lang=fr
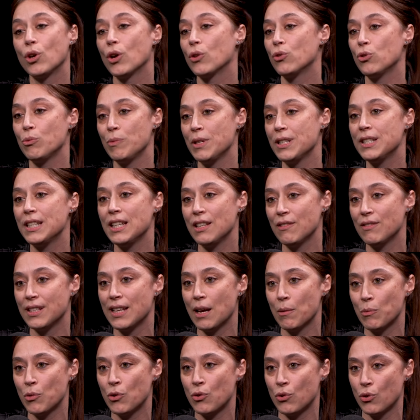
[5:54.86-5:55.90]
cœur de métier,
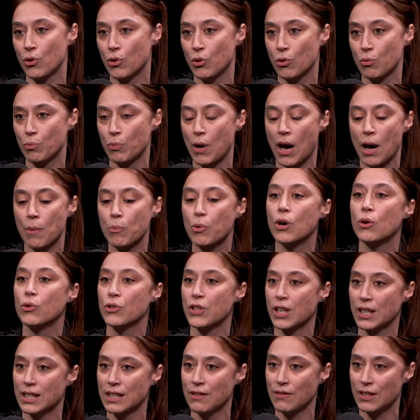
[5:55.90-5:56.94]
évidemment, euh, par rapport
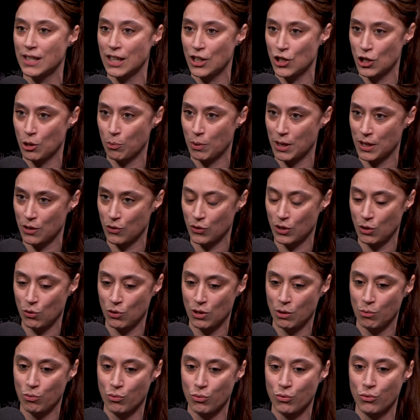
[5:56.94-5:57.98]
aux activités que j'ai présentées au
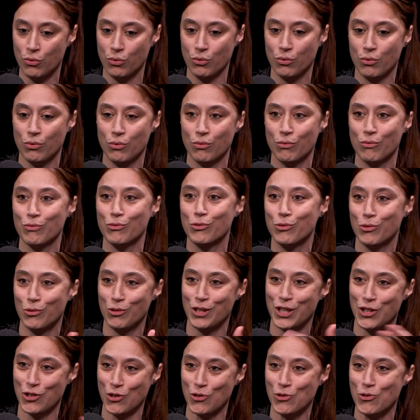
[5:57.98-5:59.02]
début de,
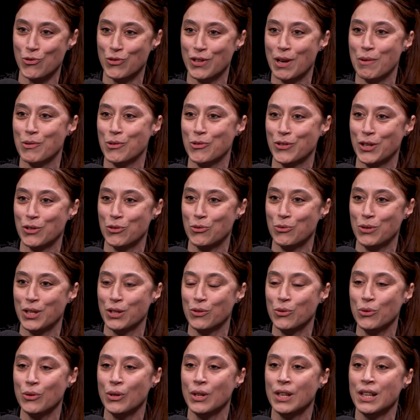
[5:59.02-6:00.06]
l'échange qu'on a, qu'on a tous
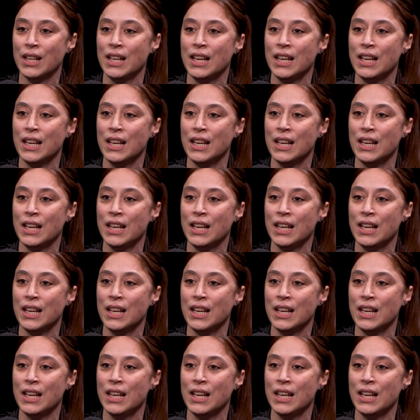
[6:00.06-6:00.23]
les deux.